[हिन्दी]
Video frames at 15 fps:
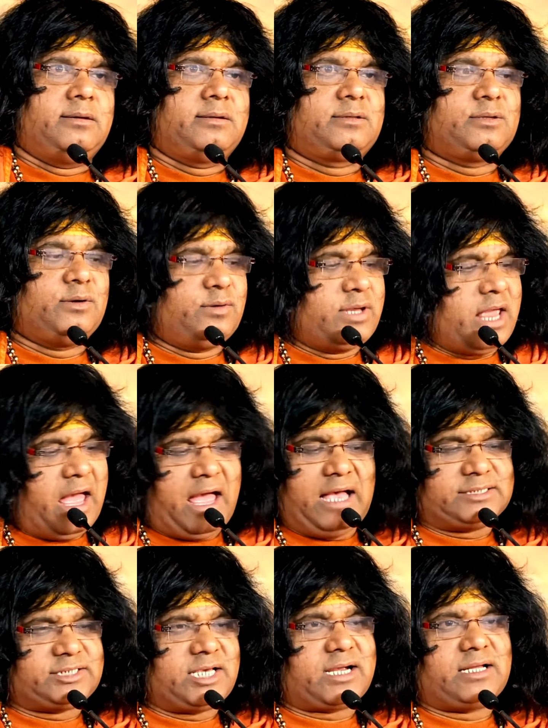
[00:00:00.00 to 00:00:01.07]
तो यहाँ
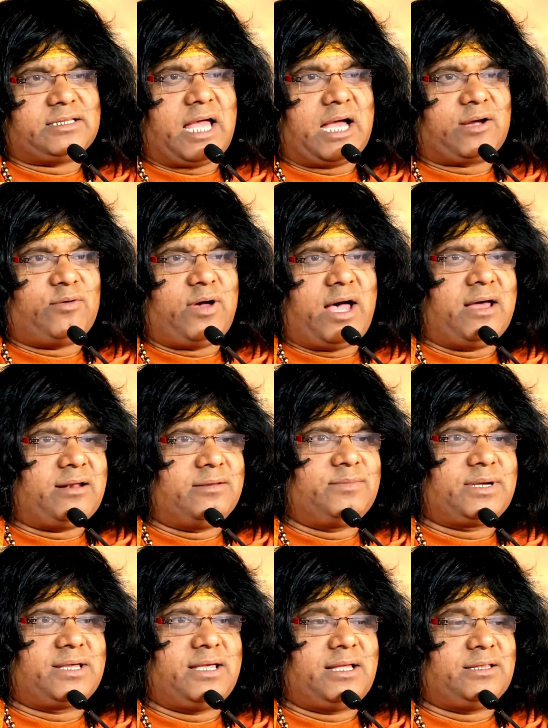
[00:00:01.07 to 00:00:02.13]
से कथा को आरंभ
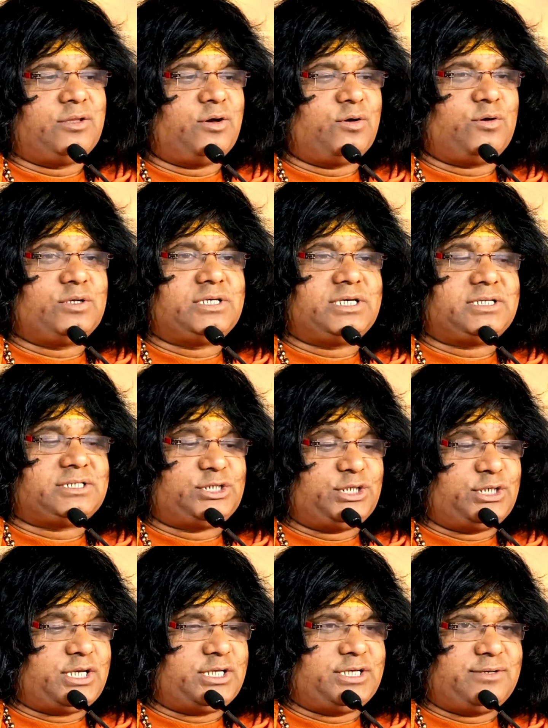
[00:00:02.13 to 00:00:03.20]
किया दोनों जी,
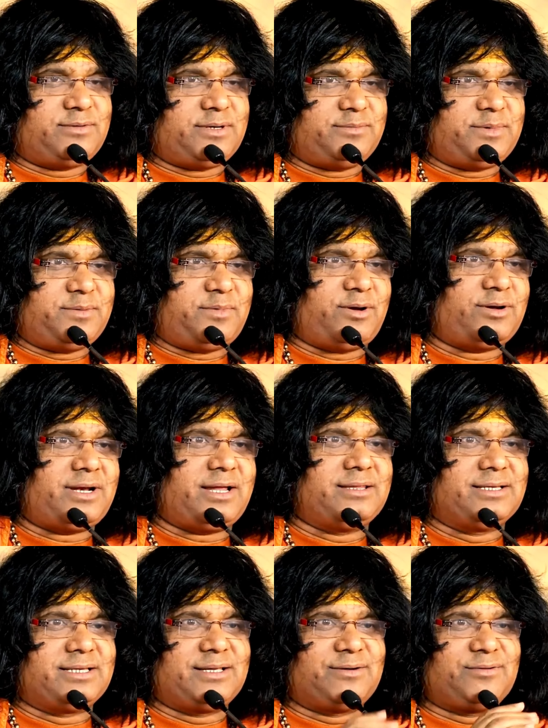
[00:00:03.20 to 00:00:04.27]
चीज़ें जीवन में बहुत ज़्यादा
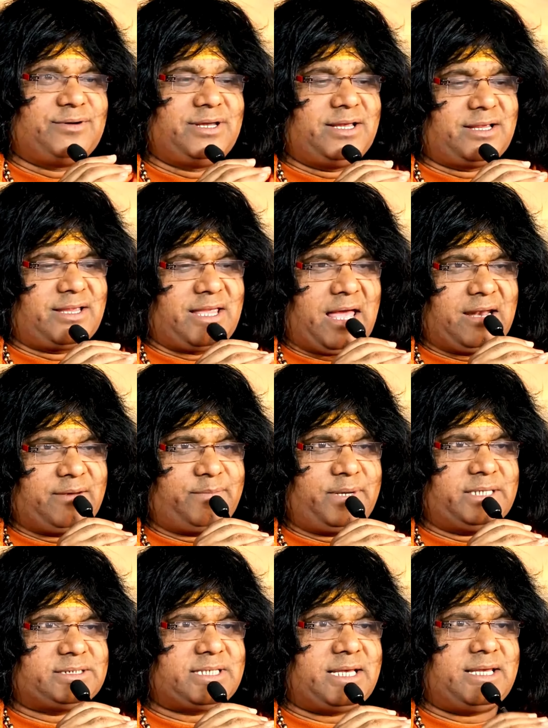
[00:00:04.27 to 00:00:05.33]
जरूरी है ज्ञान भी
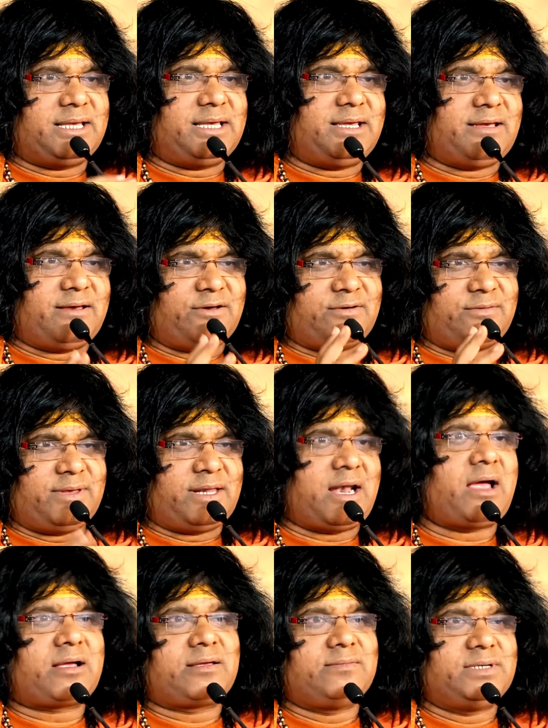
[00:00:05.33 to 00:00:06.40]
चाहिए और
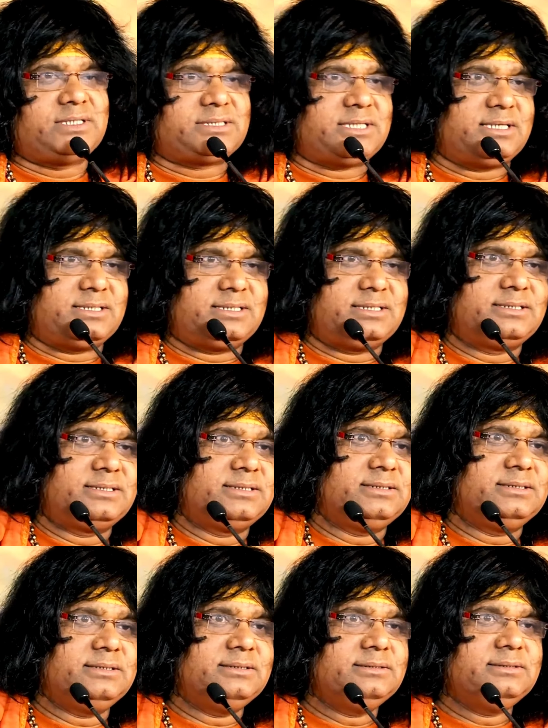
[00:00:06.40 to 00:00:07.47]
वैराग्य भी
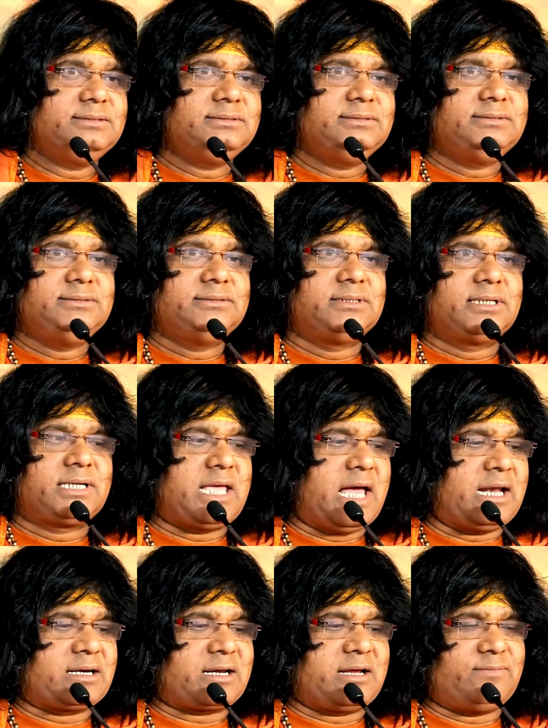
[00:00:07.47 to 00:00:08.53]
चाहिए
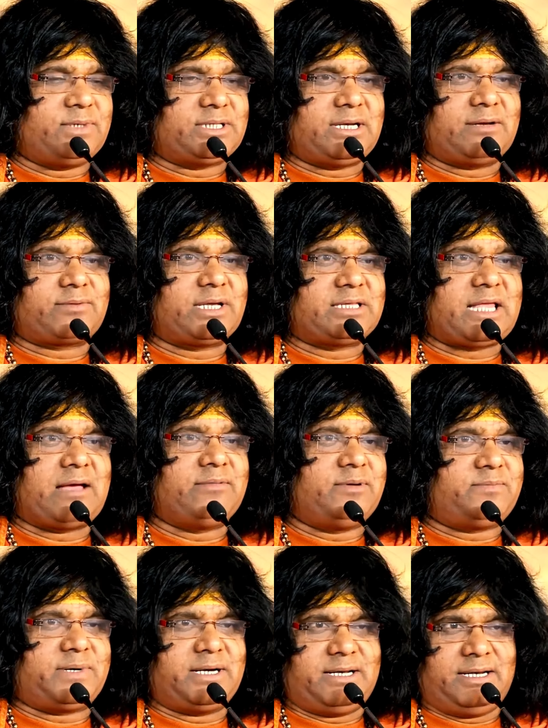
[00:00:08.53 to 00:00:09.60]
ज्ञान का मतलब किताबें
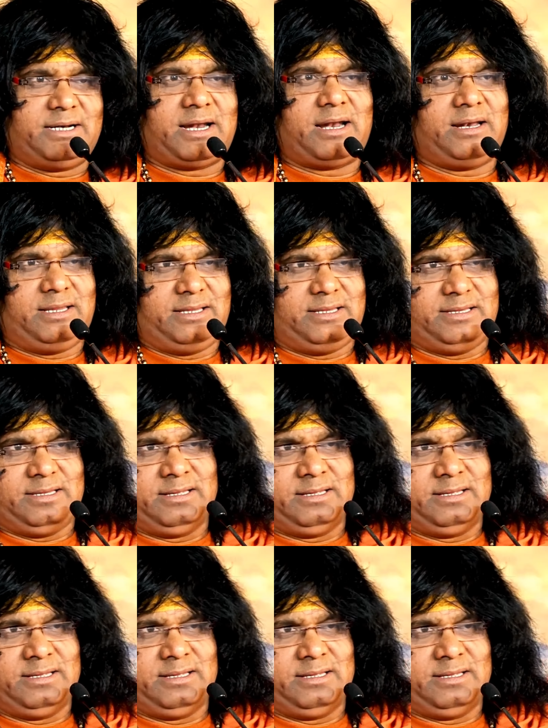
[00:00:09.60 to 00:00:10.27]
पढ़ लेना नहीं है